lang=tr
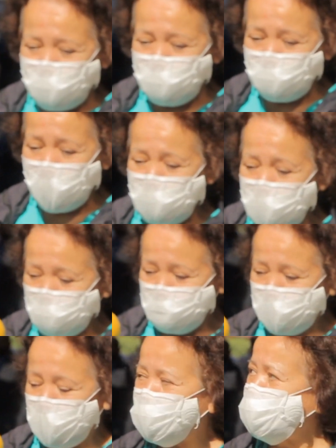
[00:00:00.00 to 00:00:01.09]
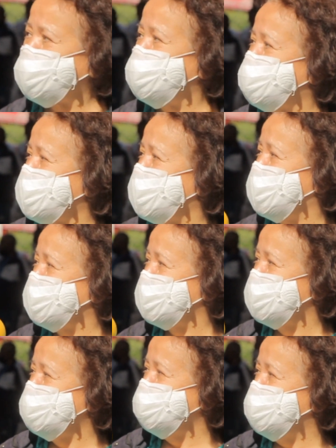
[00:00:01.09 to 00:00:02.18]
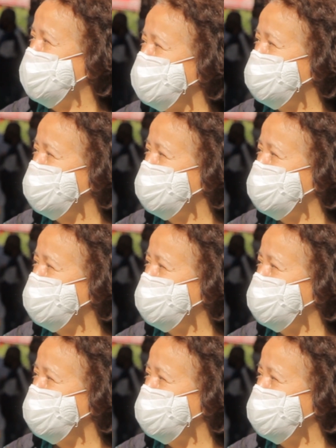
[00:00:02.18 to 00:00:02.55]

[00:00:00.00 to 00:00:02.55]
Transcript: Otlar bile güzel çıkıyor şuralarda. Daha Müthiş